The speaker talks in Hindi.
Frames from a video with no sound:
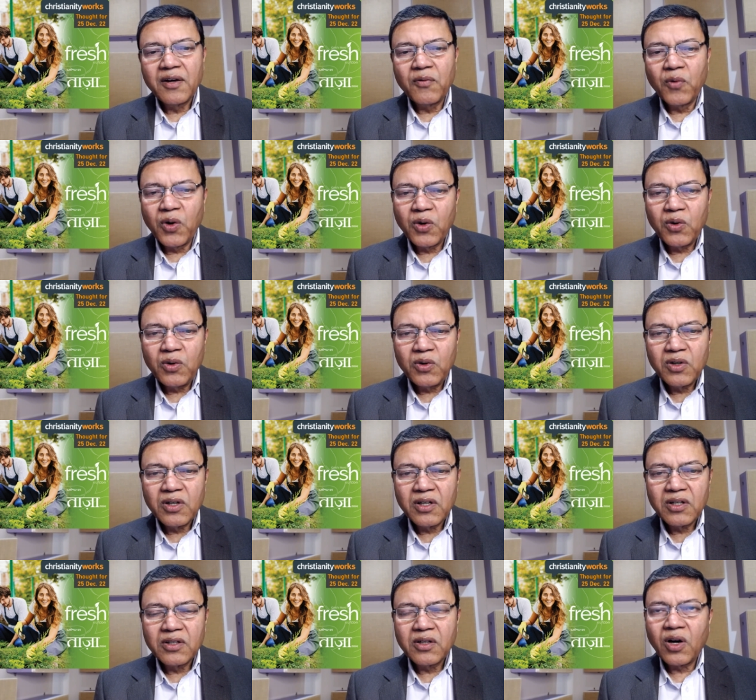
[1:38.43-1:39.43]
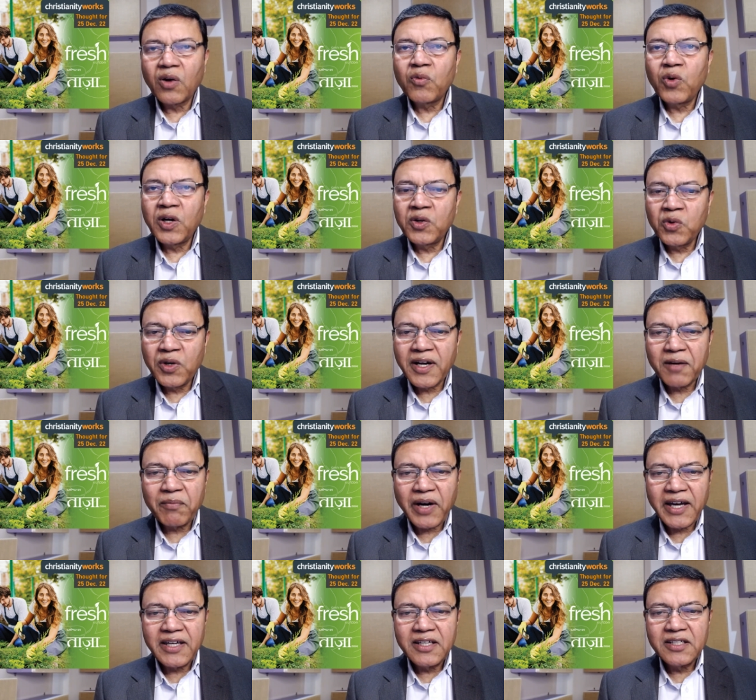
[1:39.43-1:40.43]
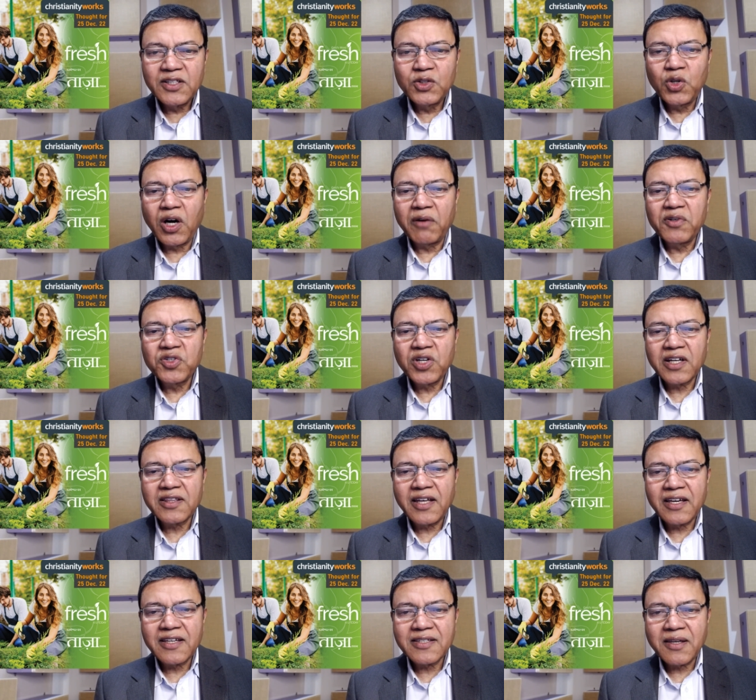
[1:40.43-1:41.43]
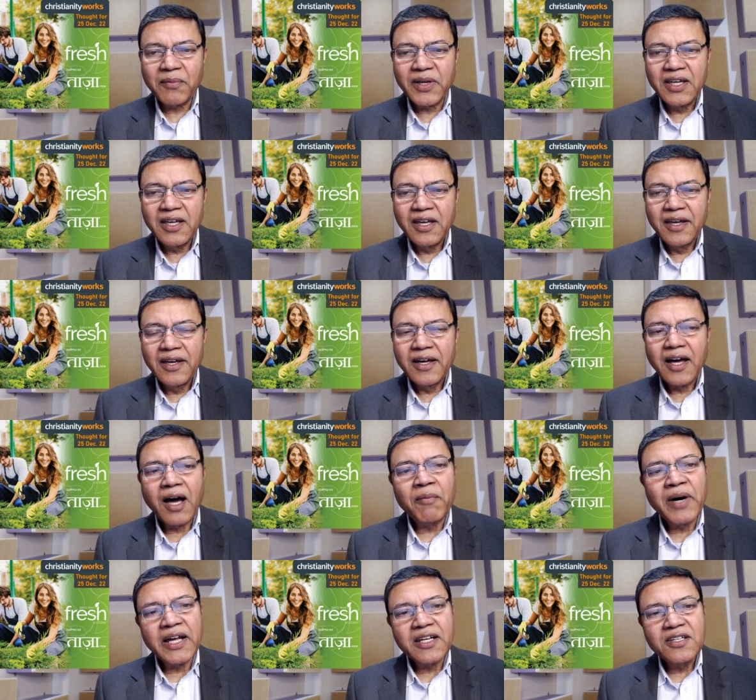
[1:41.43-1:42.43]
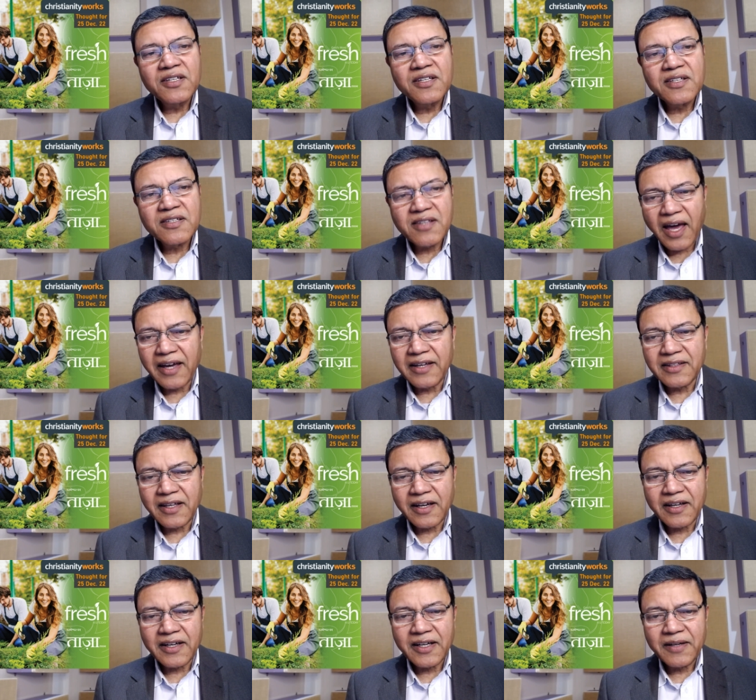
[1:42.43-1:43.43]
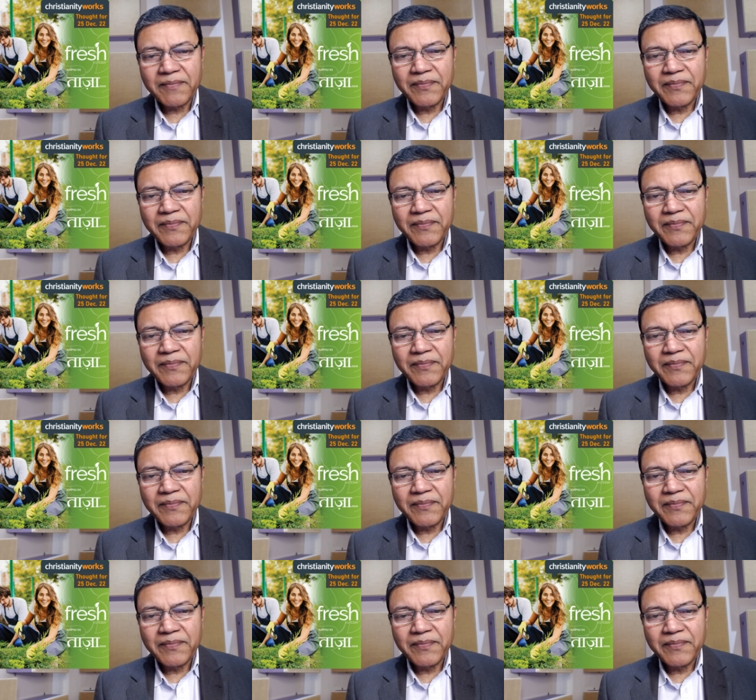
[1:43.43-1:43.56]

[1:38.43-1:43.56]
वो हो और वो अनुग्रह पाए जो आवश्यकता के समय हमारी सहायता करें